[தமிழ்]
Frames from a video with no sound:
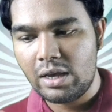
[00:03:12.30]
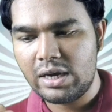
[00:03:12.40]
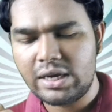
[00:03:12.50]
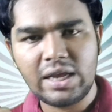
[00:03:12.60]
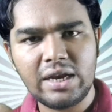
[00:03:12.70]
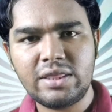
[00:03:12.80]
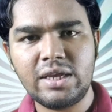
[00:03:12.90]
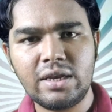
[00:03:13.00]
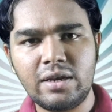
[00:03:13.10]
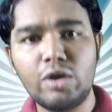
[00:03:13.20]
இல்லாட்டி
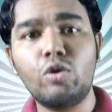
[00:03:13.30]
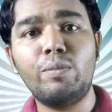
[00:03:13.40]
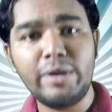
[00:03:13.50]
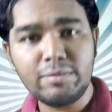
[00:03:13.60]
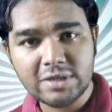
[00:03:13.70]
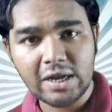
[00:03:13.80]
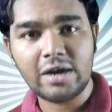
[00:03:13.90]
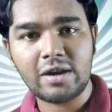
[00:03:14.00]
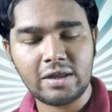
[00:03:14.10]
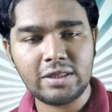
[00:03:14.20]
எனித்திங் நீங்கள் ஒரு மீம்ஸ்
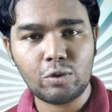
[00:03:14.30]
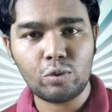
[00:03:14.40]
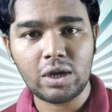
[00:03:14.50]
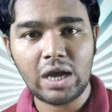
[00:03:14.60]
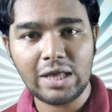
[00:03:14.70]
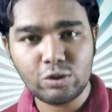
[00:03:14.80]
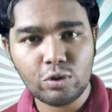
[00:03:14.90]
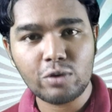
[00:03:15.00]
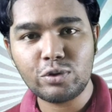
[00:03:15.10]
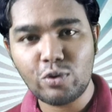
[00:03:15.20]
கிரியேட்டராக இருந்தால் கூட அது
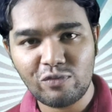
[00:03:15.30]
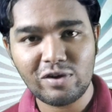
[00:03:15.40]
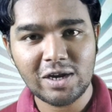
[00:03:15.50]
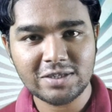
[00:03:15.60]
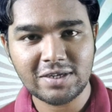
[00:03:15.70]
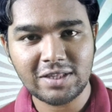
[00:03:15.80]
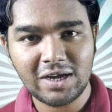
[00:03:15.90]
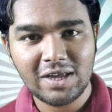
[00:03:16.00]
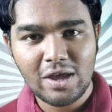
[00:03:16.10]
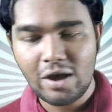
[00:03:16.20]
கூட வந்து ஒரு ஃப்ரீலான்சிங்
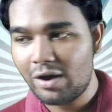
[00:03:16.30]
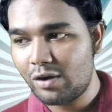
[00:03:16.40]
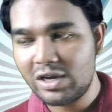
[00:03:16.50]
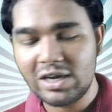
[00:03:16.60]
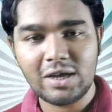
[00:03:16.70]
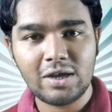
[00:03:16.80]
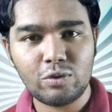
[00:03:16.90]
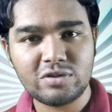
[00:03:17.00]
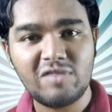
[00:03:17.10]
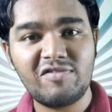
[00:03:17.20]
தான் ஆன்லைனில்
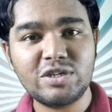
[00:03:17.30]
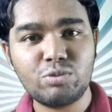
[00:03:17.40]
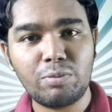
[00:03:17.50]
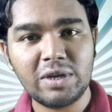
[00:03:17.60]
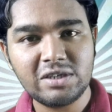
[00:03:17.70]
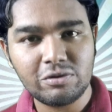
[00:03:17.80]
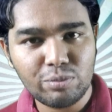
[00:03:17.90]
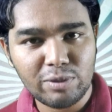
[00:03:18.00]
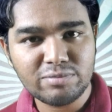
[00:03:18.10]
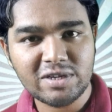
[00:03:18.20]
ஒரு சில ஃபேஸ்புக் பேஜில்
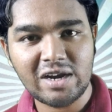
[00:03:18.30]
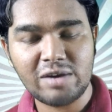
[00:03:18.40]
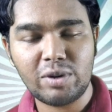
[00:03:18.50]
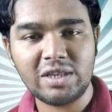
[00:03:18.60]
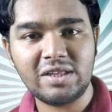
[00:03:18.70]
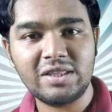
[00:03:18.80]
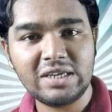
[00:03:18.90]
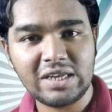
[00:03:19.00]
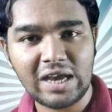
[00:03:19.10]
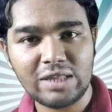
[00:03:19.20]
வந்து மீம்ஸ் கிரியேட் பண்ணி
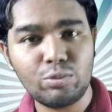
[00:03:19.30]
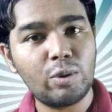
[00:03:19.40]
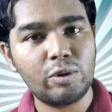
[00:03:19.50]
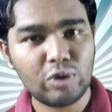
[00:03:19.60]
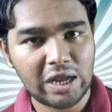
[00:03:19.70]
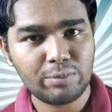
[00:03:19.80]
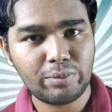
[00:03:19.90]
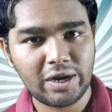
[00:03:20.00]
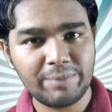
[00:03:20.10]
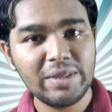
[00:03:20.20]
தந்து நீங்கள் அது மூலமாக கூட ஏர்ன்
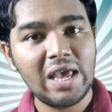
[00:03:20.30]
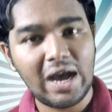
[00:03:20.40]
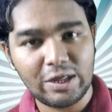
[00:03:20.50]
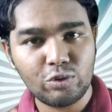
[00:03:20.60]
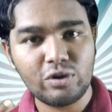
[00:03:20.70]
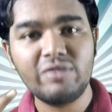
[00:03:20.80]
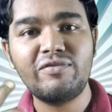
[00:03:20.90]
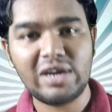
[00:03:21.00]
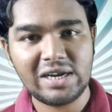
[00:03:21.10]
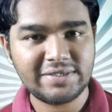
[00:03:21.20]
பண்ணலாம் அது ஒரு
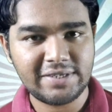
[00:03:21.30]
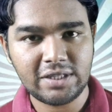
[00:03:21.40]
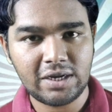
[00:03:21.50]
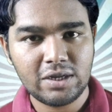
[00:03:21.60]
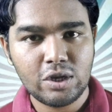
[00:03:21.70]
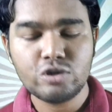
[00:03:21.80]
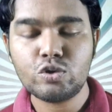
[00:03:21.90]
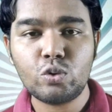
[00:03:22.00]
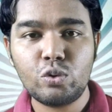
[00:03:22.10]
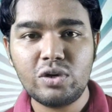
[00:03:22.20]
ஃப்ரீலான்சிங் தான் ஸோ